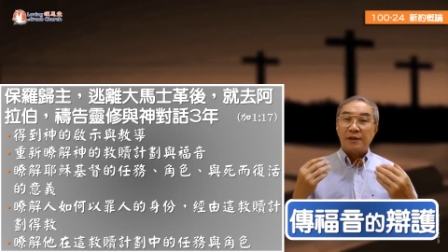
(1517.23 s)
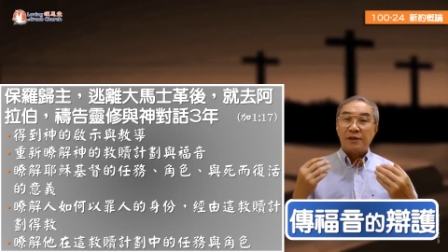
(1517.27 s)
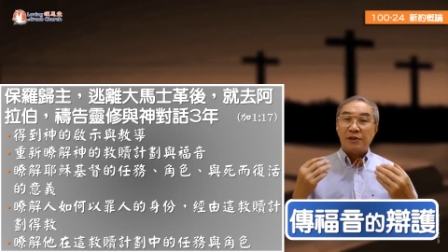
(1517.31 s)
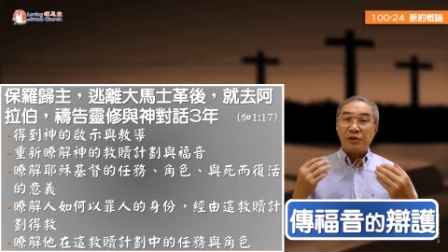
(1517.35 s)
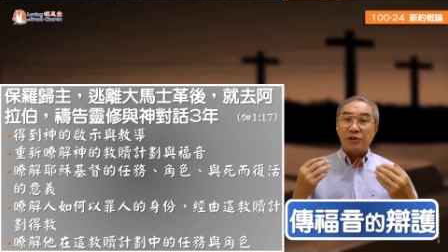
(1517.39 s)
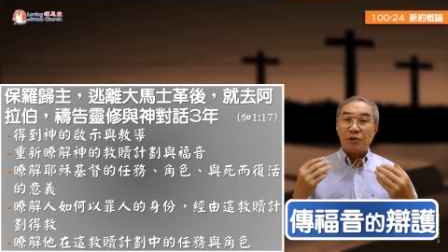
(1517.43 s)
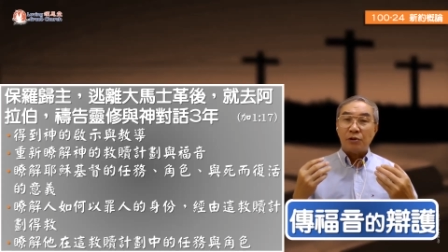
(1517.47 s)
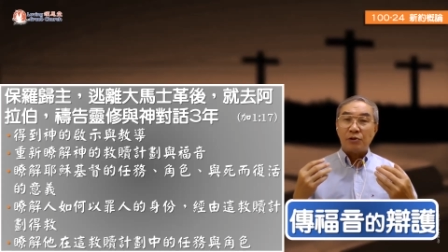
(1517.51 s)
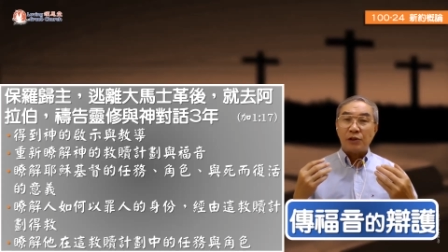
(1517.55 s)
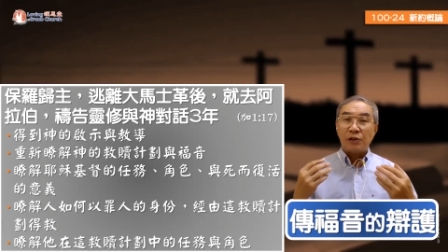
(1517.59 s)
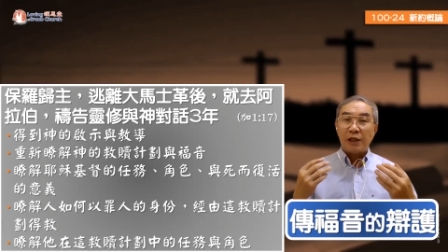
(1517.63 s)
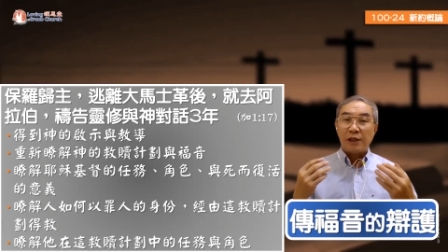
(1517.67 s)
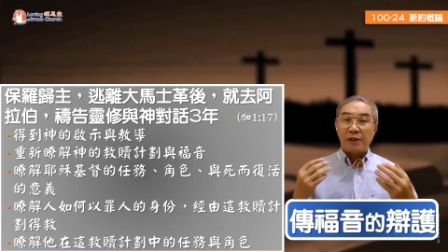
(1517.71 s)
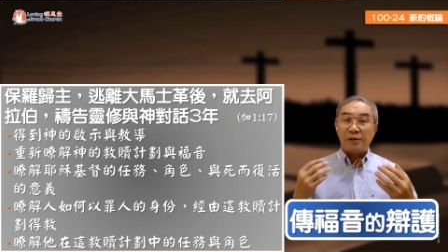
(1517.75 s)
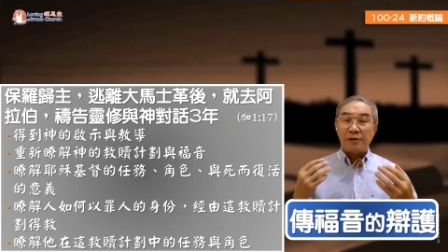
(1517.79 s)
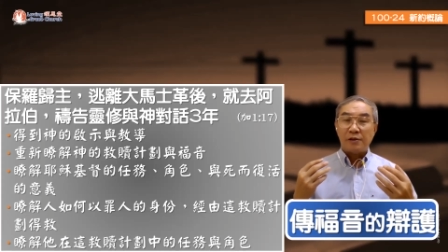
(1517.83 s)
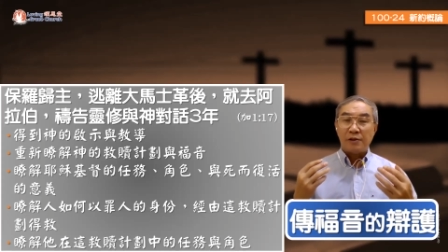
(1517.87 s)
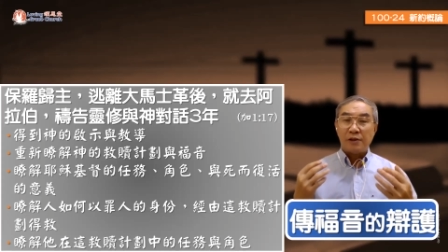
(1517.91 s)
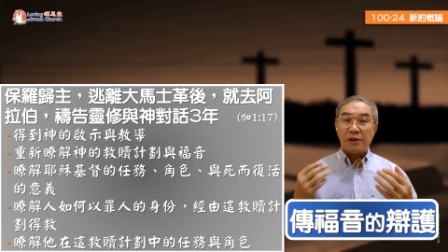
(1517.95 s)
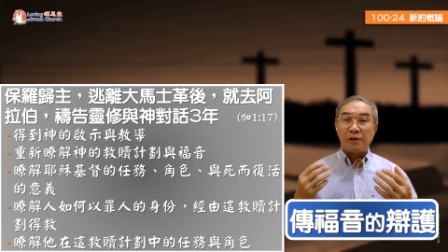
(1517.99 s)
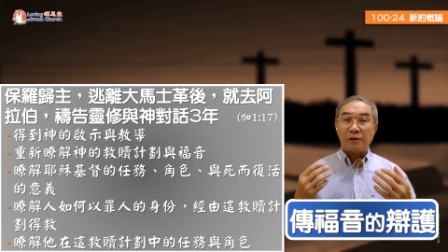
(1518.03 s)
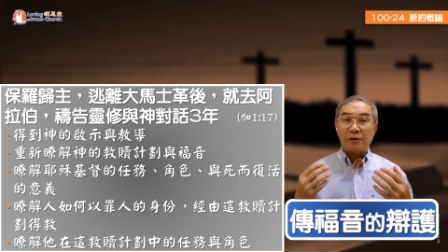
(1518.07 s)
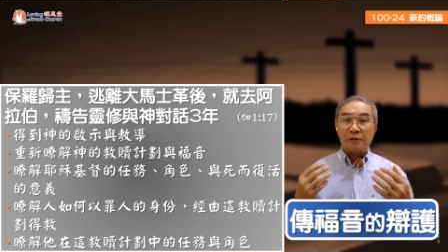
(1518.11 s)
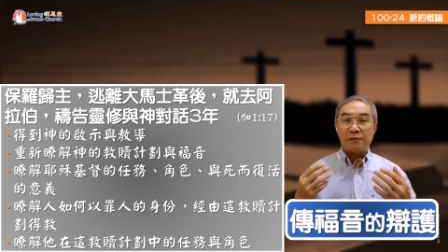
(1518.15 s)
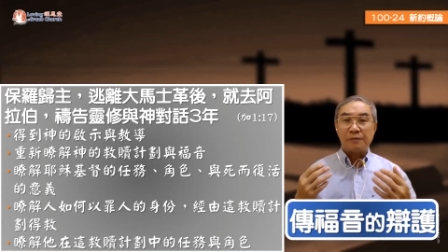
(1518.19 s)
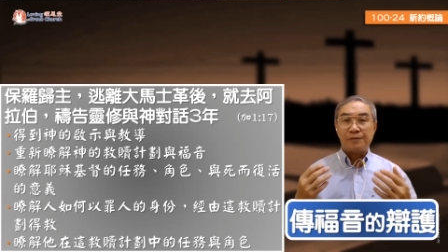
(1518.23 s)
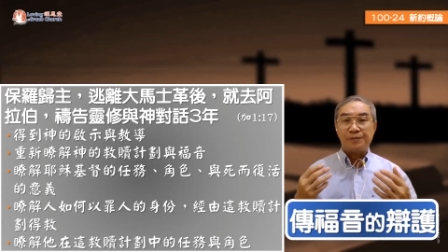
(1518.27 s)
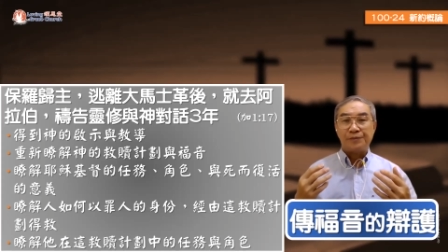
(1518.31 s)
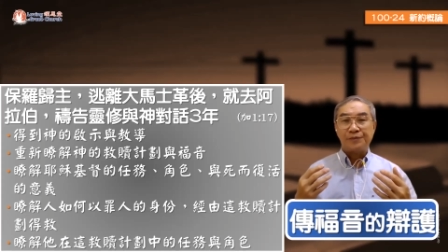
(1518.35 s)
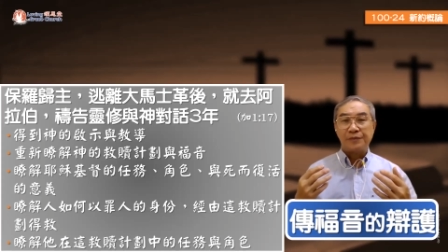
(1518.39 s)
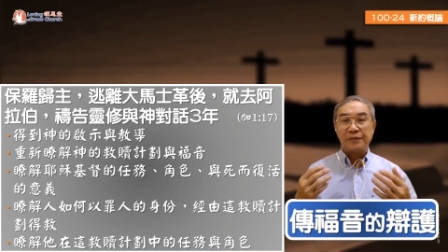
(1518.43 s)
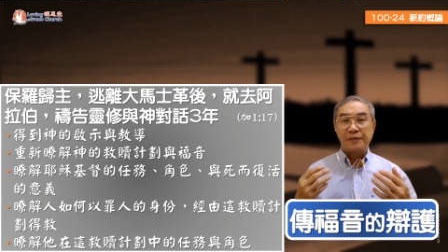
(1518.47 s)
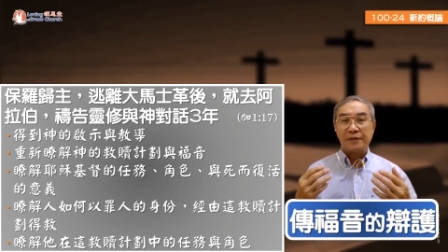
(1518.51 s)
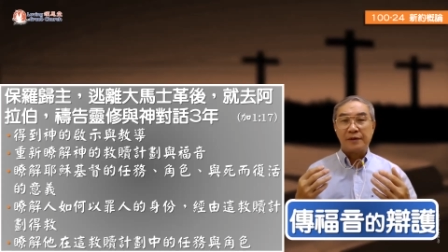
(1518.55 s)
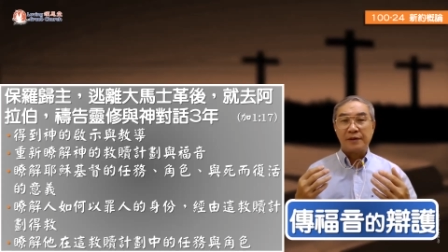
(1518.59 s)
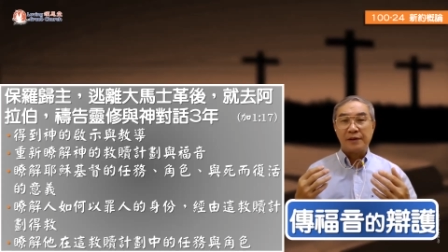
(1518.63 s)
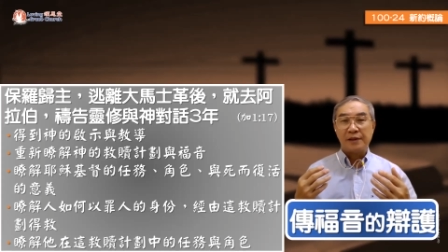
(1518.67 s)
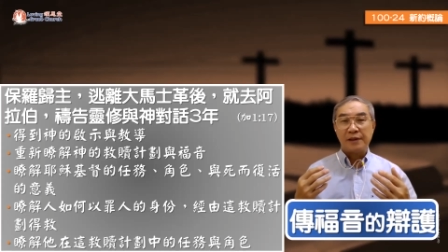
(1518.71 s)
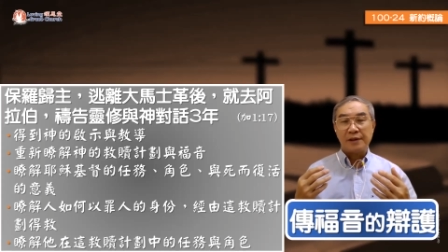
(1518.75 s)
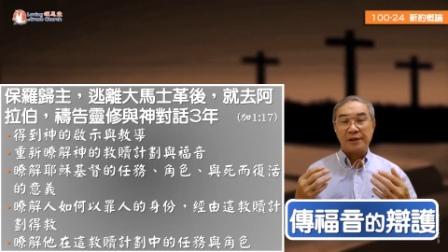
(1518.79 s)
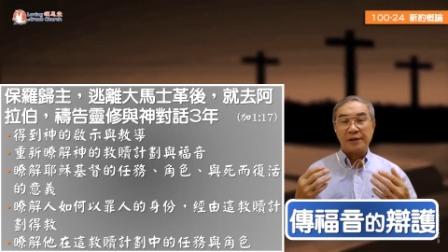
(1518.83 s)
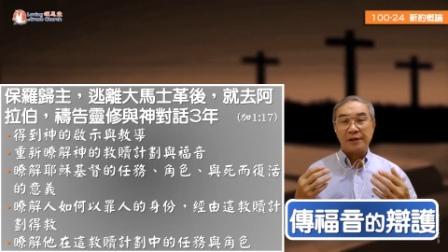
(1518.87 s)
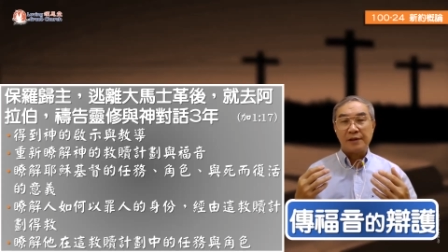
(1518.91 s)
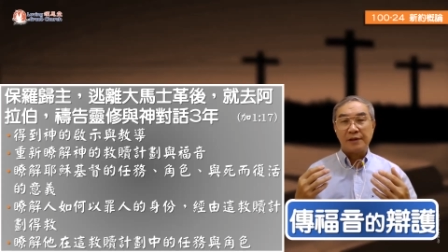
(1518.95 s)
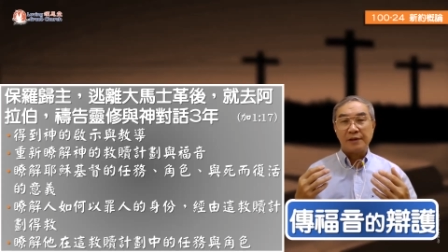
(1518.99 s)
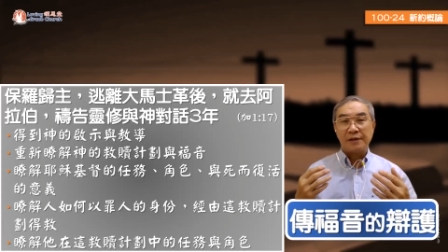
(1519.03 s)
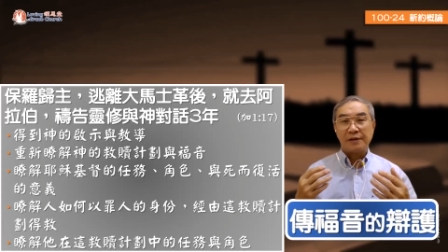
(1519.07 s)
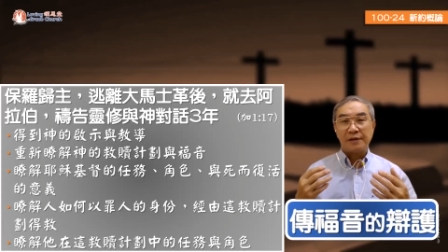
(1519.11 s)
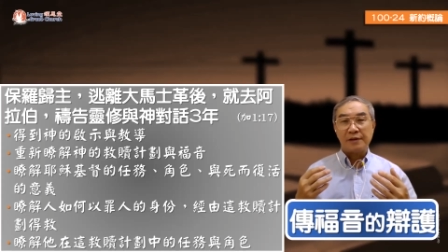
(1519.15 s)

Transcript: 犹太教啊，